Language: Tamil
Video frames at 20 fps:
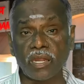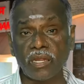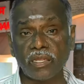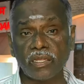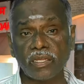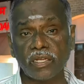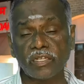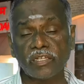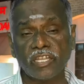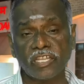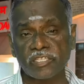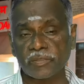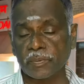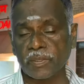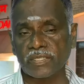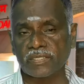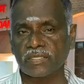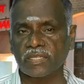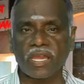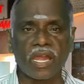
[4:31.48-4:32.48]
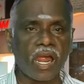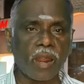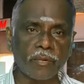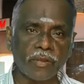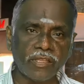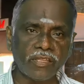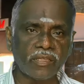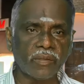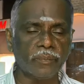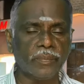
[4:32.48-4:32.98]
ராணிகட் எக்ஸ்பிரஸ்
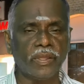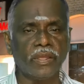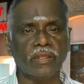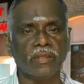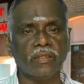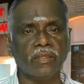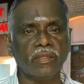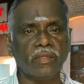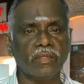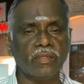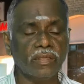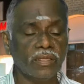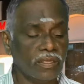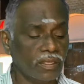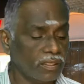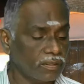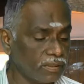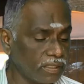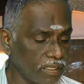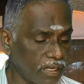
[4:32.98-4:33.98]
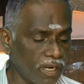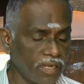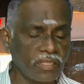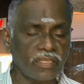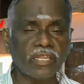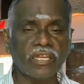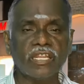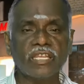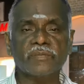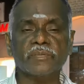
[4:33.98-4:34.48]
அப்படின்னு இதுக்கு பேர் இந்த
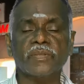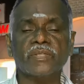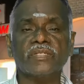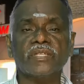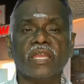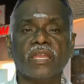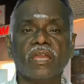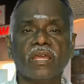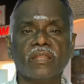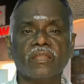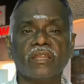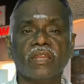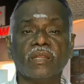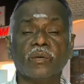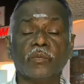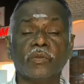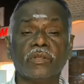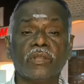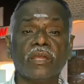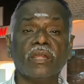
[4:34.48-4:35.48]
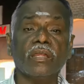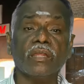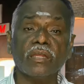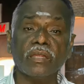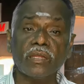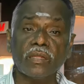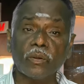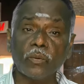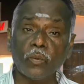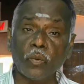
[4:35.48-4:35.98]
ராணிகட் எக்ஸ்பிரஸ் எங்கேருந்து கிளம்புனா
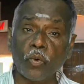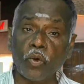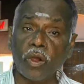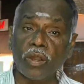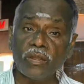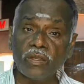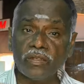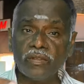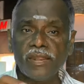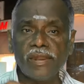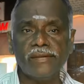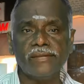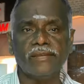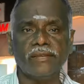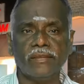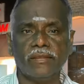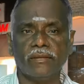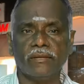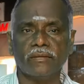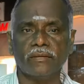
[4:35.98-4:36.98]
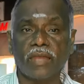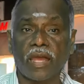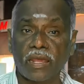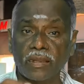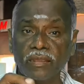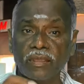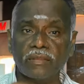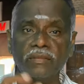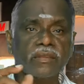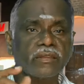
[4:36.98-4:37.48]
ஓல்டு டெல்லி
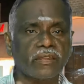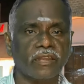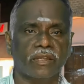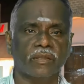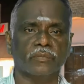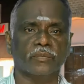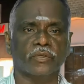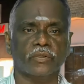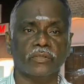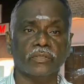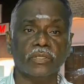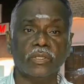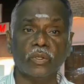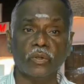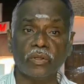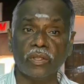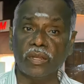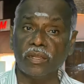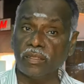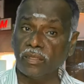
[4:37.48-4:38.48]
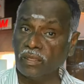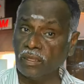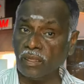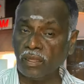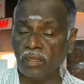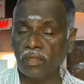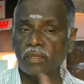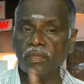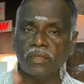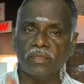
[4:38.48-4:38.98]
அங்கே தான் கிளம்பும் நியூ
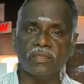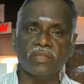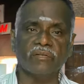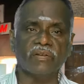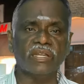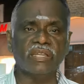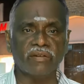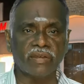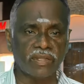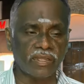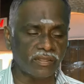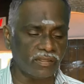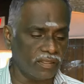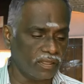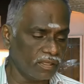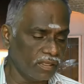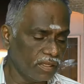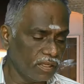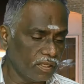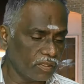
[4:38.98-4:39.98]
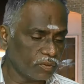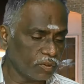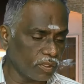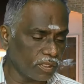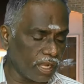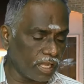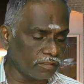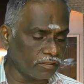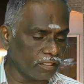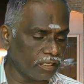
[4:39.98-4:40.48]
டெல்லிக்கு இந்த வண்டி வராது
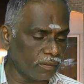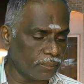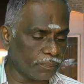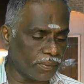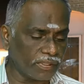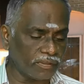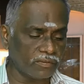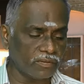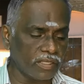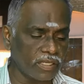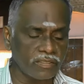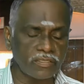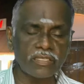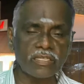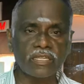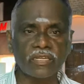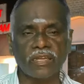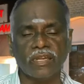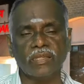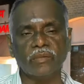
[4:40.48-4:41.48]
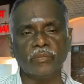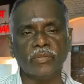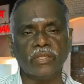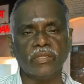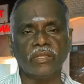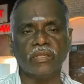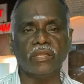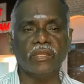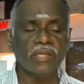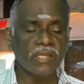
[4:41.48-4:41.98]
ஸோ ராத்திரி பத்து அஞ்சுக்கு
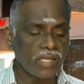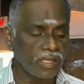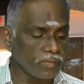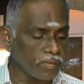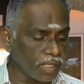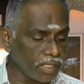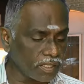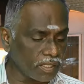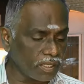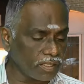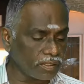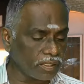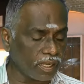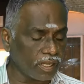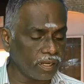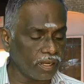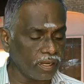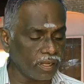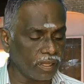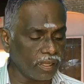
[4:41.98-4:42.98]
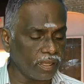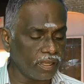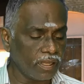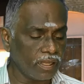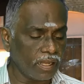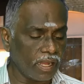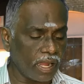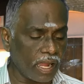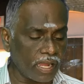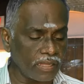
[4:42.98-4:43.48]
கிளம்பி மறுநாள் காலையில்
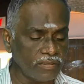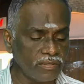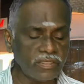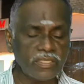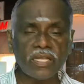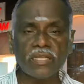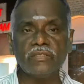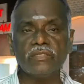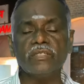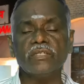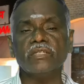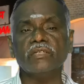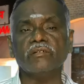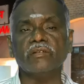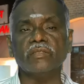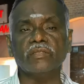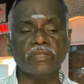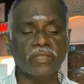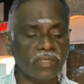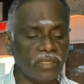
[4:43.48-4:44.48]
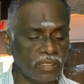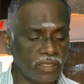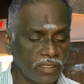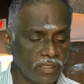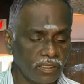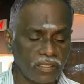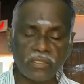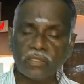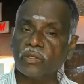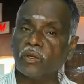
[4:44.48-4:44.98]
அஞ்சு அஞ்சுக்கு வந்து
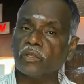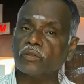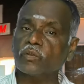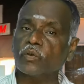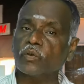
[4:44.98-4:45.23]
இது